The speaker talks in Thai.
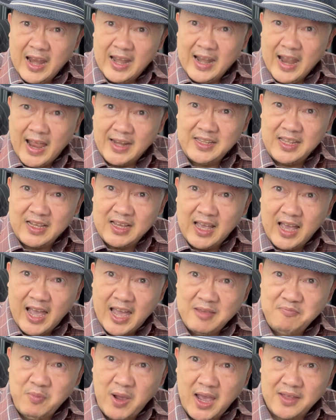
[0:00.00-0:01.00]
ร้านที่ขาย
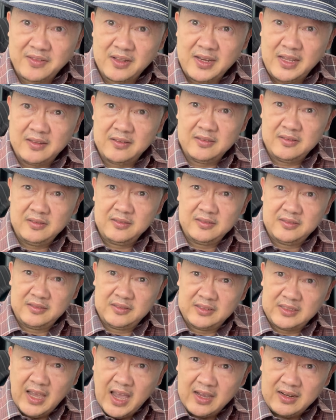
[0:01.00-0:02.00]
ปลาสลิด
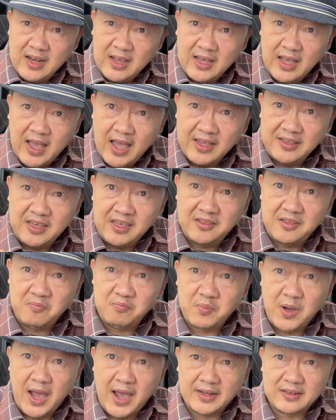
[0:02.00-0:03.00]
จากราคายี่สิบ
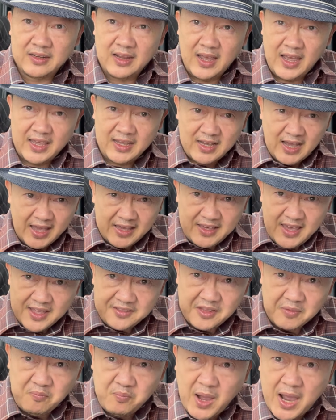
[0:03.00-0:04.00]
บาทให้ขายแค่
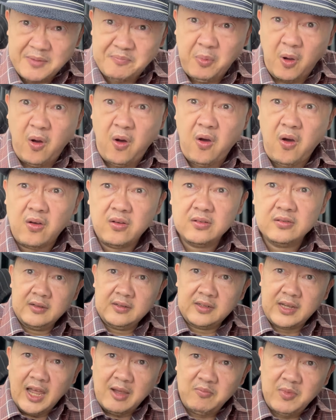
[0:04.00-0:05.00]
สิบบาทพอ
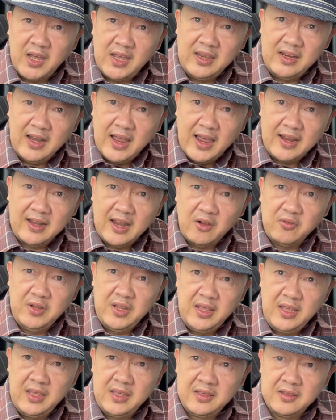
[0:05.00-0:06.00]
ทำให้ร้านเหล่า
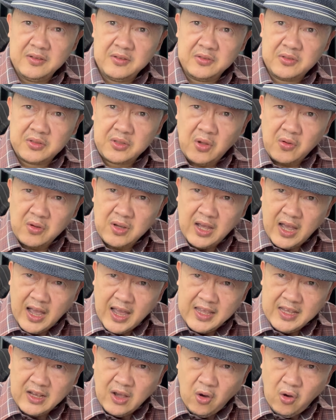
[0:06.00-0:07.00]
นี้ต้องขา
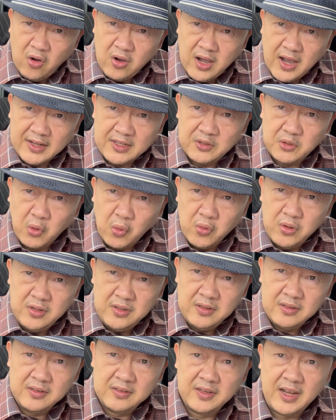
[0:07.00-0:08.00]
ยของขาดทุน
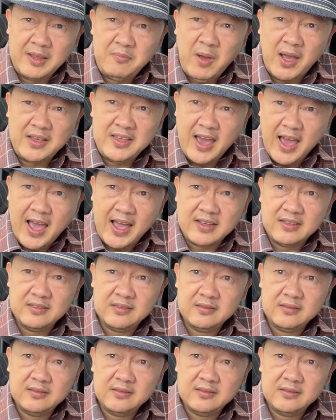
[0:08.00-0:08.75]
ในบางอย่าง